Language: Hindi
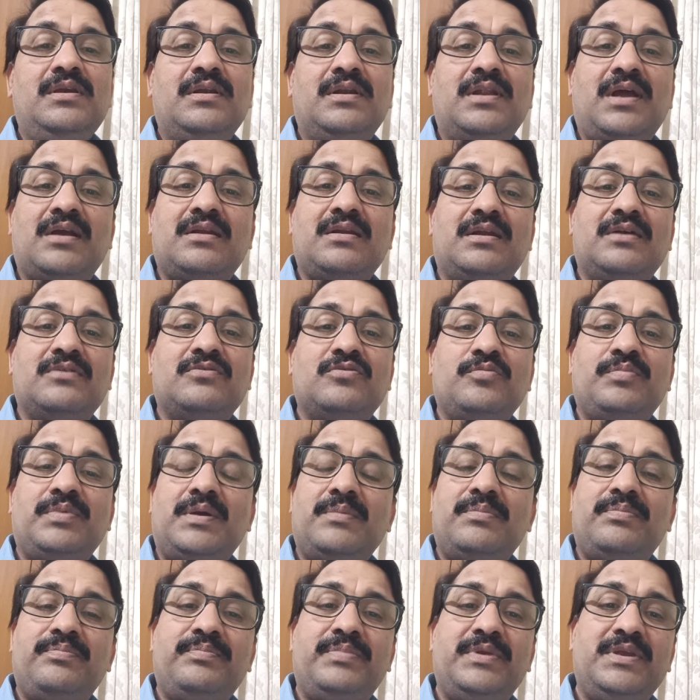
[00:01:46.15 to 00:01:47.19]
लाख लाख
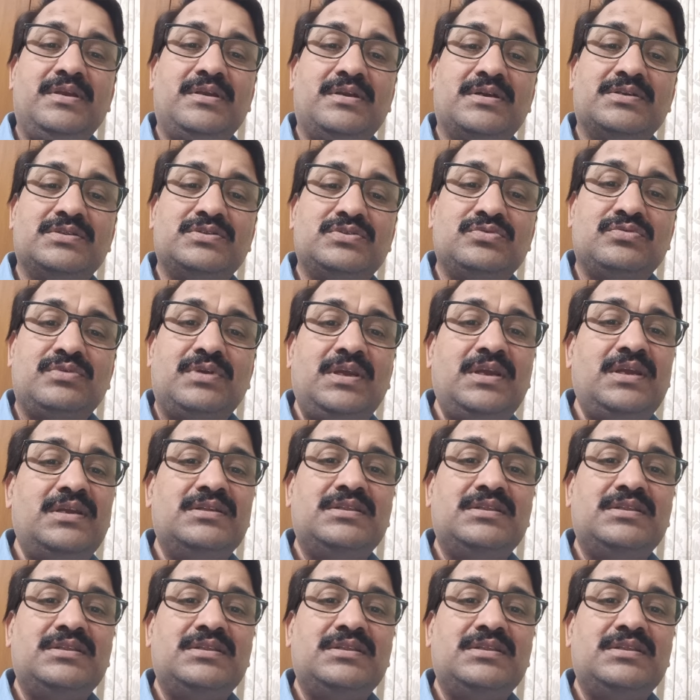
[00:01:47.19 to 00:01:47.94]
रुपया पे कर चुके